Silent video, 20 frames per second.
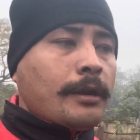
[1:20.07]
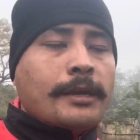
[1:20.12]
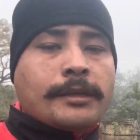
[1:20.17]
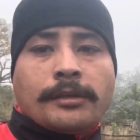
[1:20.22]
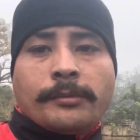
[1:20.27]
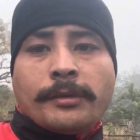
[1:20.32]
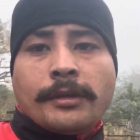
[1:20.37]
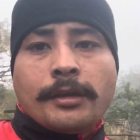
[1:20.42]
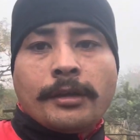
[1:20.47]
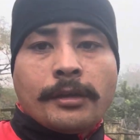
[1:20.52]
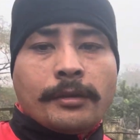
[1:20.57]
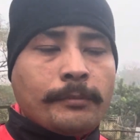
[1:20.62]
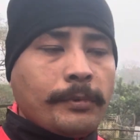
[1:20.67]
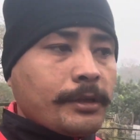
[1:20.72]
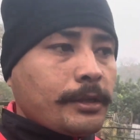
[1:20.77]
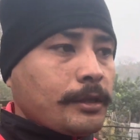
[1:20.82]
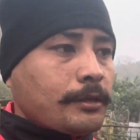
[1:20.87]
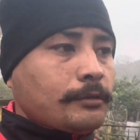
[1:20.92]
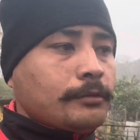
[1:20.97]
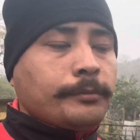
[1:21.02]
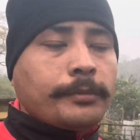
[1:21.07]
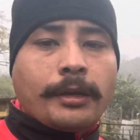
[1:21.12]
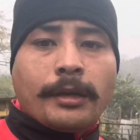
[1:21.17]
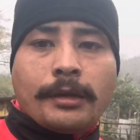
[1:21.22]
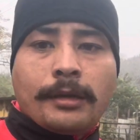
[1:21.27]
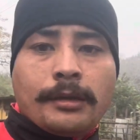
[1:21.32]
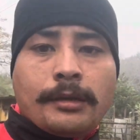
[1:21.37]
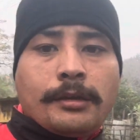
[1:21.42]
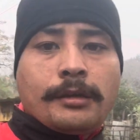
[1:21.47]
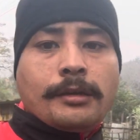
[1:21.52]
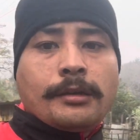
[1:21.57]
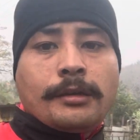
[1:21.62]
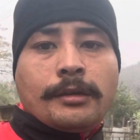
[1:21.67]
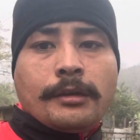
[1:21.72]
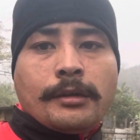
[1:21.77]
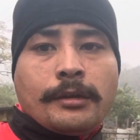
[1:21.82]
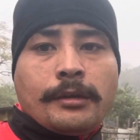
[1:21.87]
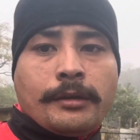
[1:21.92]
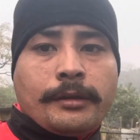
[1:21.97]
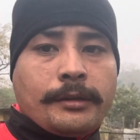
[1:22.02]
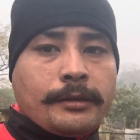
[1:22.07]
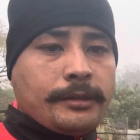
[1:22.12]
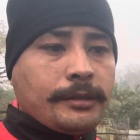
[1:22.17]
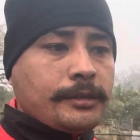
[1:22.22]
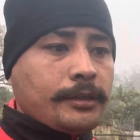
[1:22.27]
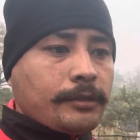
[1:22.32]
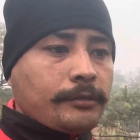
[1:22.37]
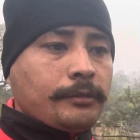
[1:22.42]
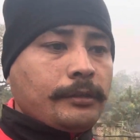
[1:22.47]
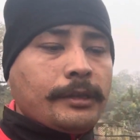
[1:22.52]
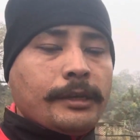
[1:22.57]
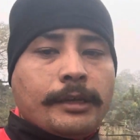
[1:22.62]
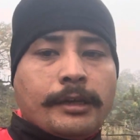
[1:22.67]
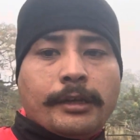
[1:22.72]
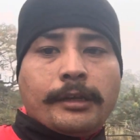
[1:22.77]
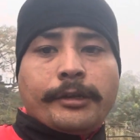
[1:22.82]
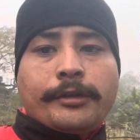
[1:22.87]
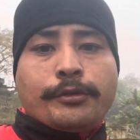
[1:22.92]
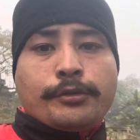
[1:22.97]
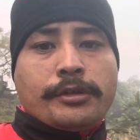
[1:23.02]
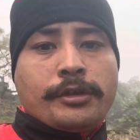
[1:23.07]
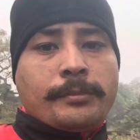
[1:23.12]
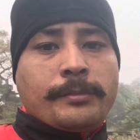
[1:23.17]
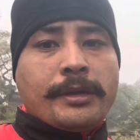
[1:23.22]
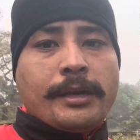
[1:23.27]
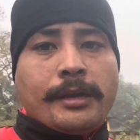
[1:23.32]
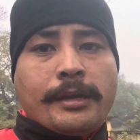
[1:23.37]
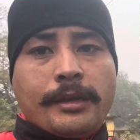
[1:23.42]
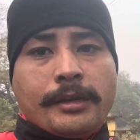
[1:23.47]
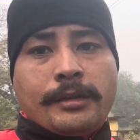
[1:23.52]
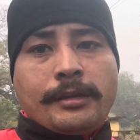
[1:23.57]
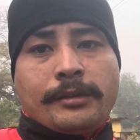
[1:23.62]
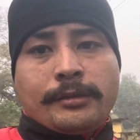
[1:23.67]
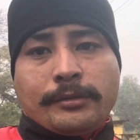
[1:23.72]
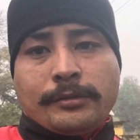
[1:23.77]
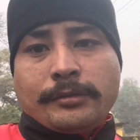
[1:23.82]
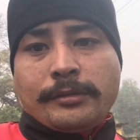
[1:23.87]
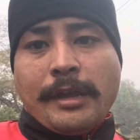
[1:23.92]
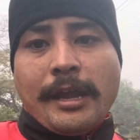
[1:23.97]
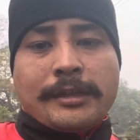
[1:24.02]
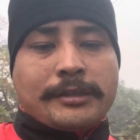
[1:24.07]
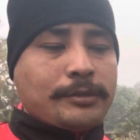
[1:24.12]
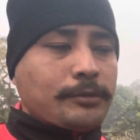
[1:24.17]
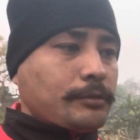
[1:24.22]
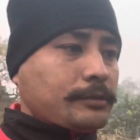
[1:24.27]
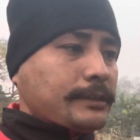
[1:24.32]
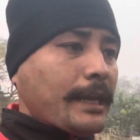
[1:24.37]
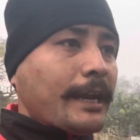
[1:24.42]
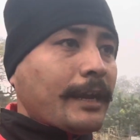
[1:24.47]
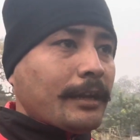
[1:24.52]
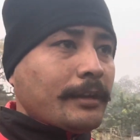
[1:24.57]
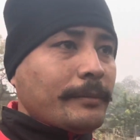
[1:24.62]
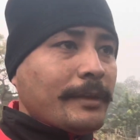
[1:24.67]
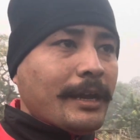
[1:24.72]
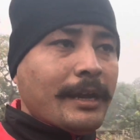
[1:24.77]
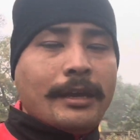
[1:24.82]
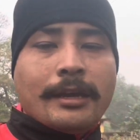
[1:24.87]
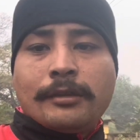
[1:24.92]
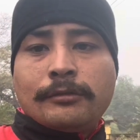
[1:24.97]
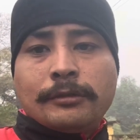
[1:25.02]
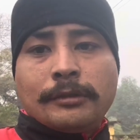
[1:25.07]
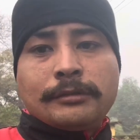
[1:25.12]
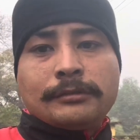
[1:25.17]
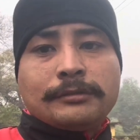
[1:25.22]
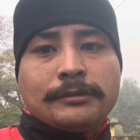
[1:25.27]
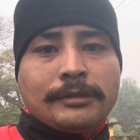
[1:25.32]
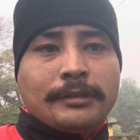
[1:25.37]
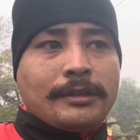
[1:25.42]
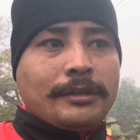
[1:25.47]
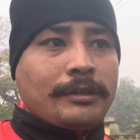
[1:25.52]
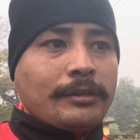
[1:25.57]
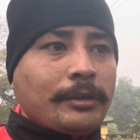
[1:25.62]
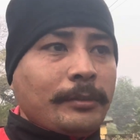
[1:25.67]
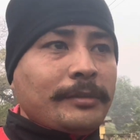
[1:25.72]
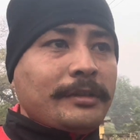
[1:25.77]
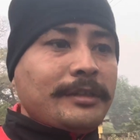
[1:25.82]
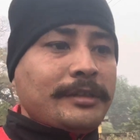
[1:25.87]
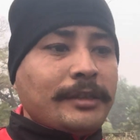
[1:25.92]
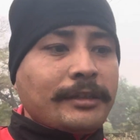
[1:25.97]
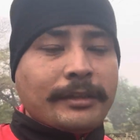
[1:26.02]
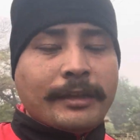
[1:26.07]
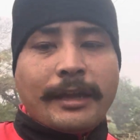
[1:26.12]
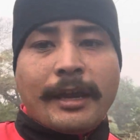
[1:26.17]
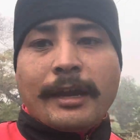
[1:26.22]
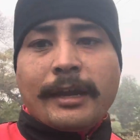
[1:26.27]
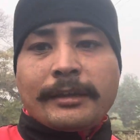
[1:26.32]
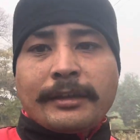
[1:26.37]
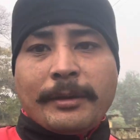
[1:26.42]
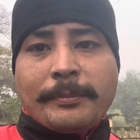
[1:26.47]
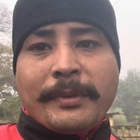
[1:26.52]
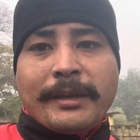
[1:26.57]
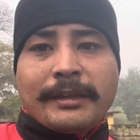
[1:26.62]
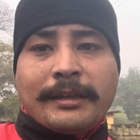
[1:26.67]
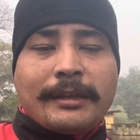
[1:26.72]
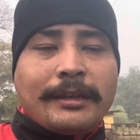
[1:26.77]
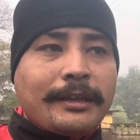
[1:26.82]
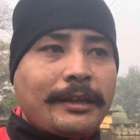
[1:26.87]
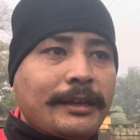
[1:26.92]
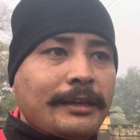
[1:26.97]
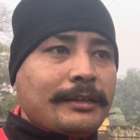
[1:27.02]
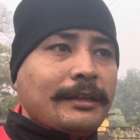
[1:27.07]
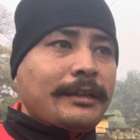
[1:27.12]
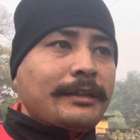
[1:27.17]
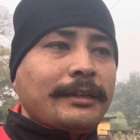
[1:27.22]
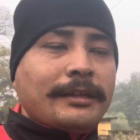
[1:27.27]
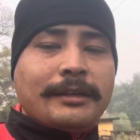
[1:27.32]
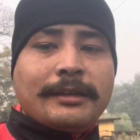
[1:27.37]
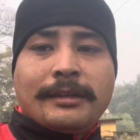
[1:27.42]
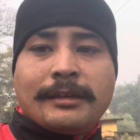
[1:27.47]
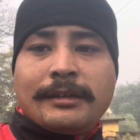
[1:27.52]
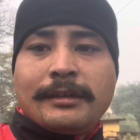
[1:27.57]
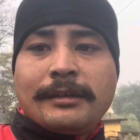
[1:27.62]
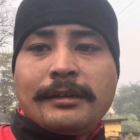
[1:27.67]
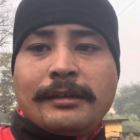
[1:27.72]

गाइस अभी बाजार घूम के दीछन को लेने के लिए ट्यूशन भी आए तो आज तो साइकिल में आया है वो तो अभी दीछन को क्या करते हैं पैदल लेके जाते हैं